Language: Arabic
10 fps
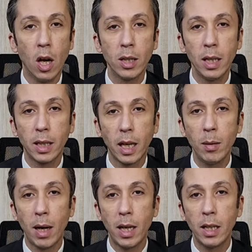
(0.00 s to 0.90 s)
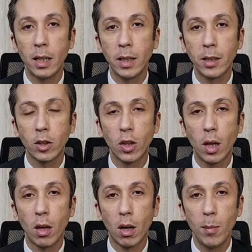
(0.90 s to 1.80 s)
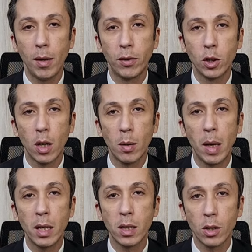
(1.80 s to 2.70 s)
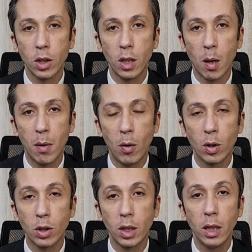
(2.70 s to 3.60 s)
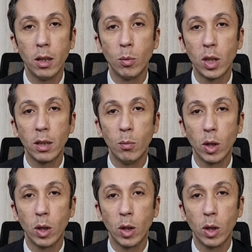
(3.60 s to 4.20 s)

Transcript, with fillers: النهارده هنتكلم على نتيجه الطرح الرابع في شهر مارس 2024 للمدد